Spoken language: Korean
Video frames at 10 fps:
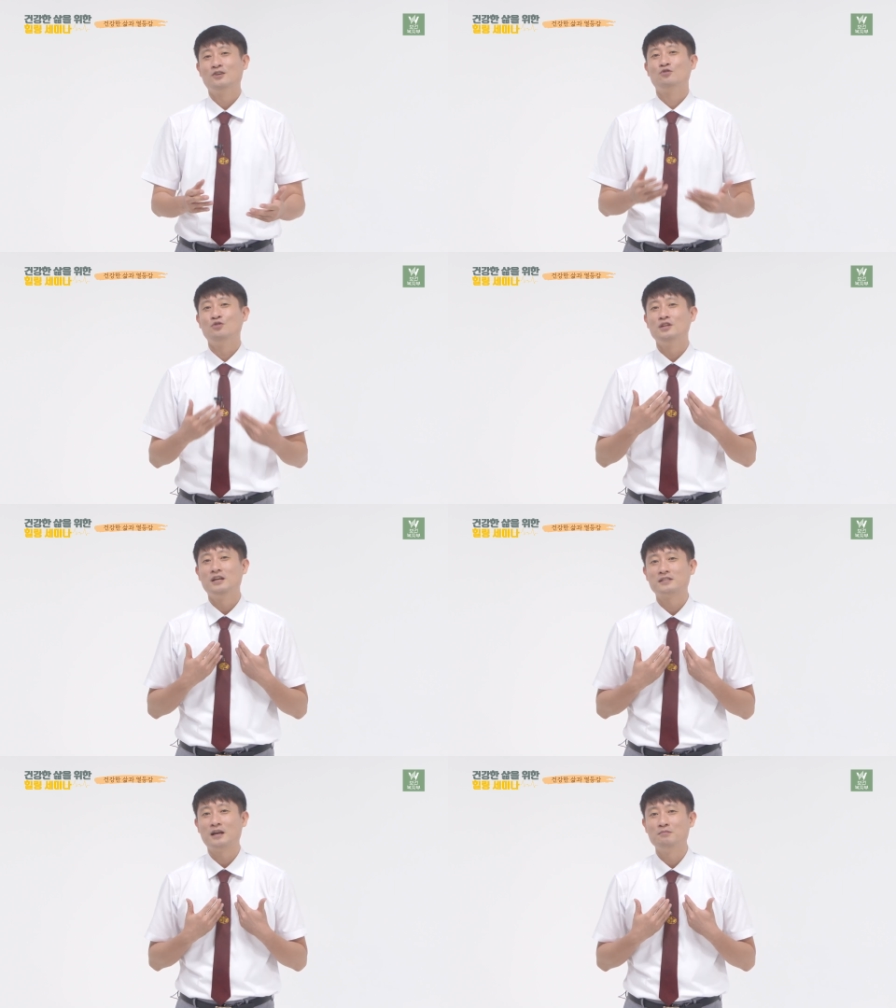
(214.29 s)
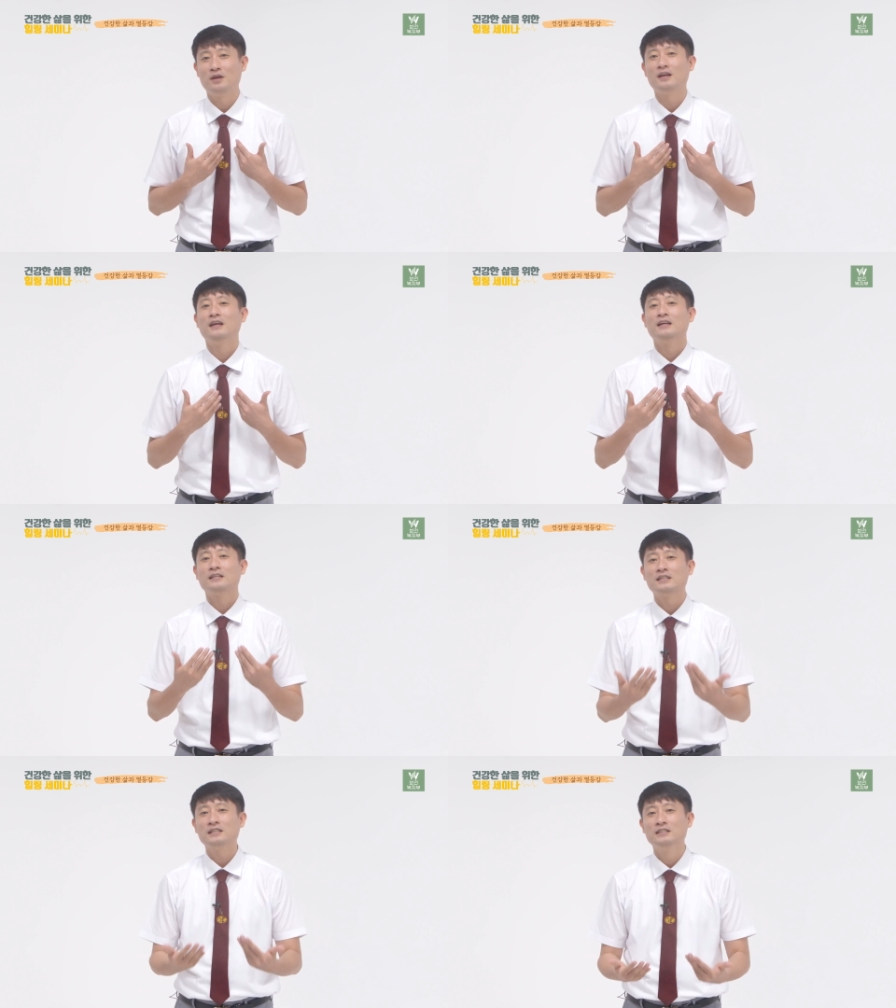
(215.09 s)
우리의 삶에
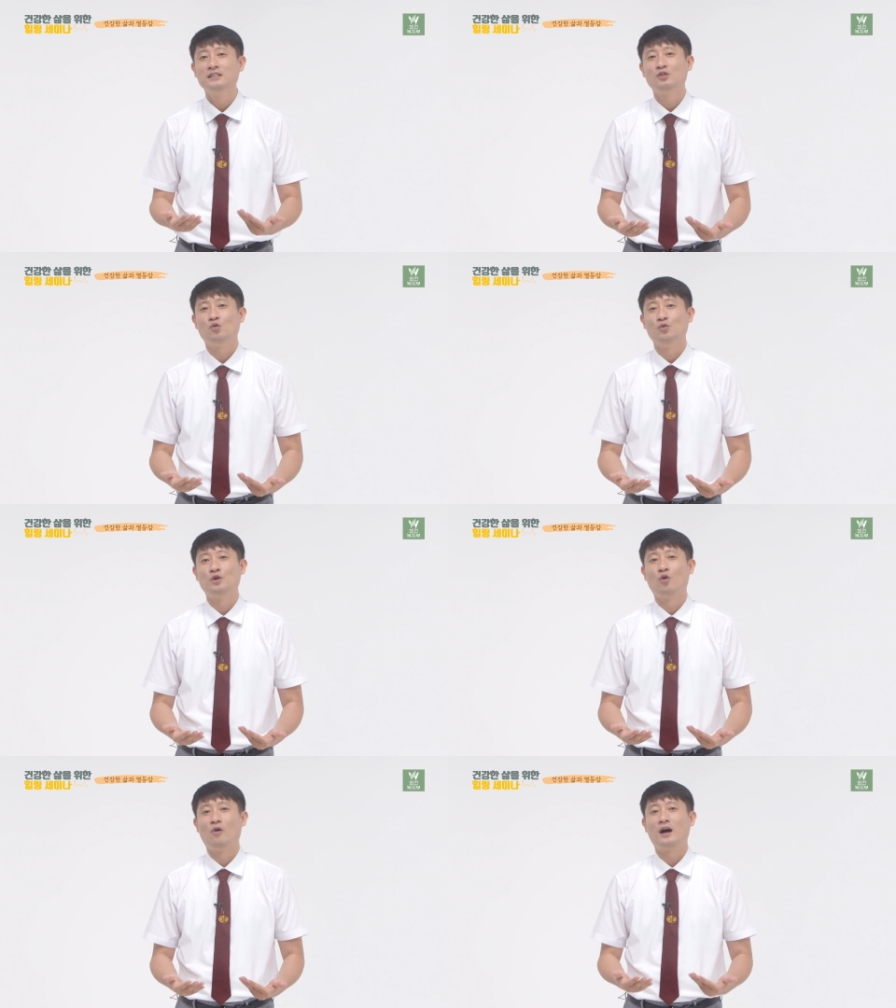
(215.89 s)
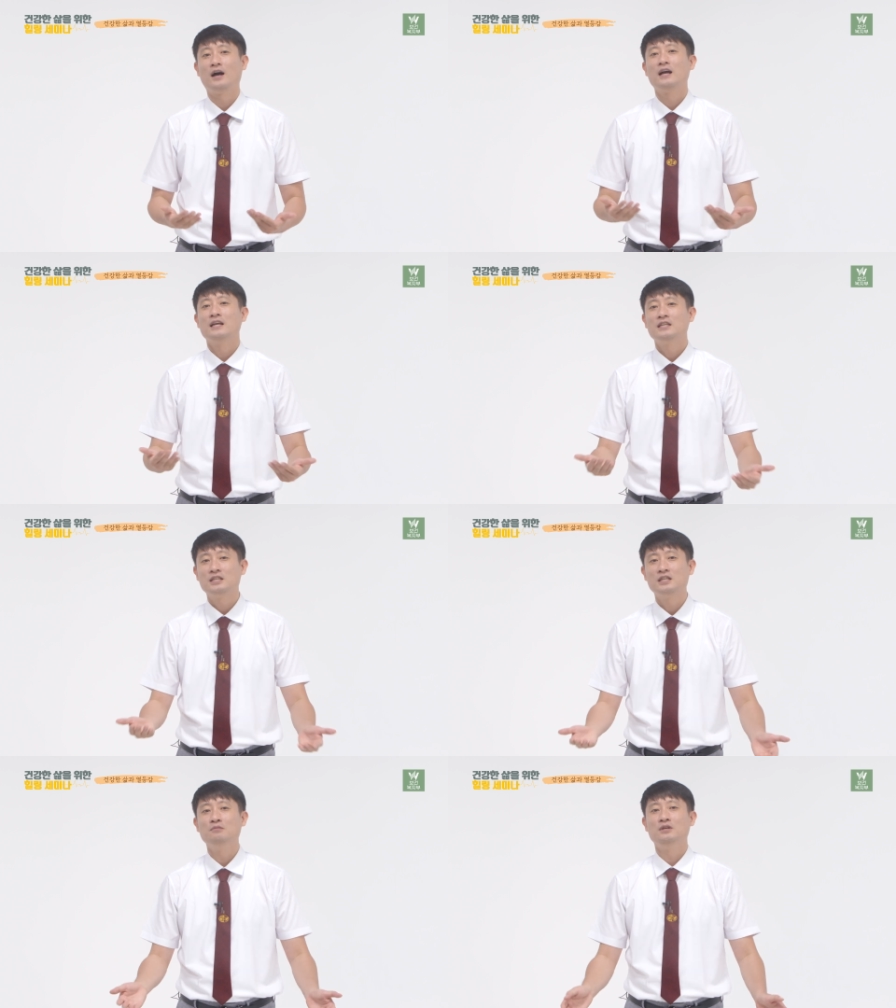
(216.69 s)
큰 위로와
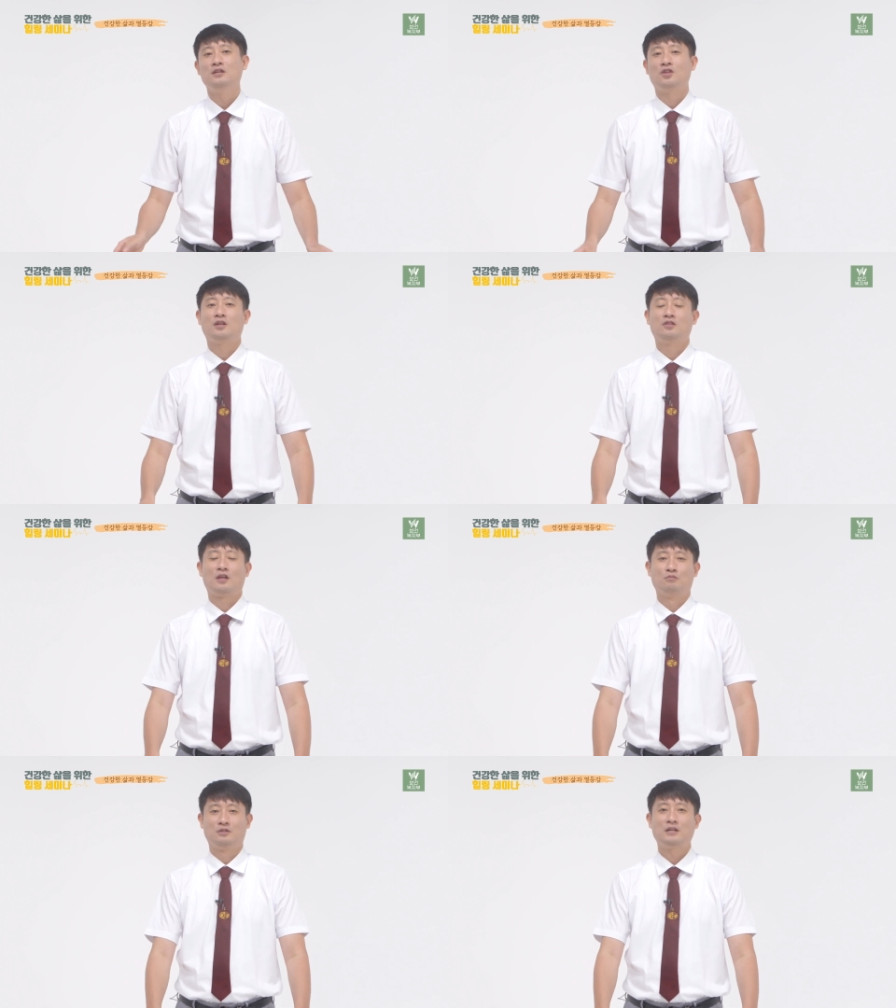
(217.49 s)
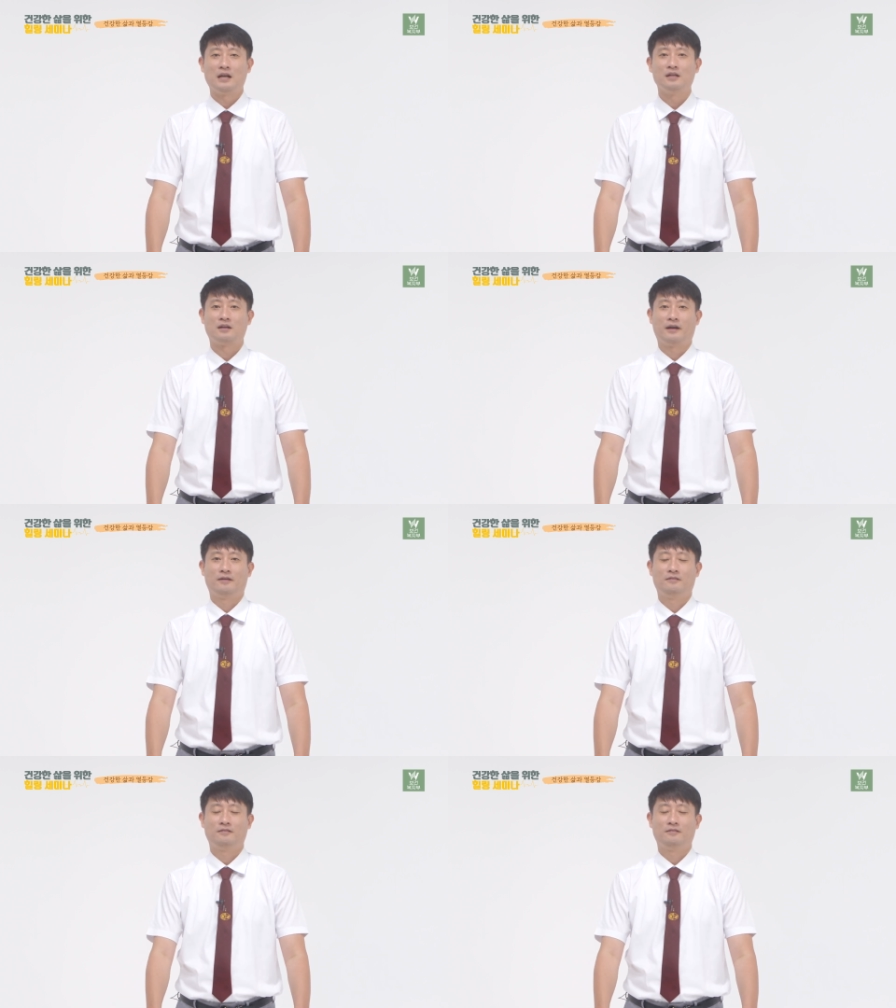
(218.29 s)
힘이 되기 때문은 아닐까요?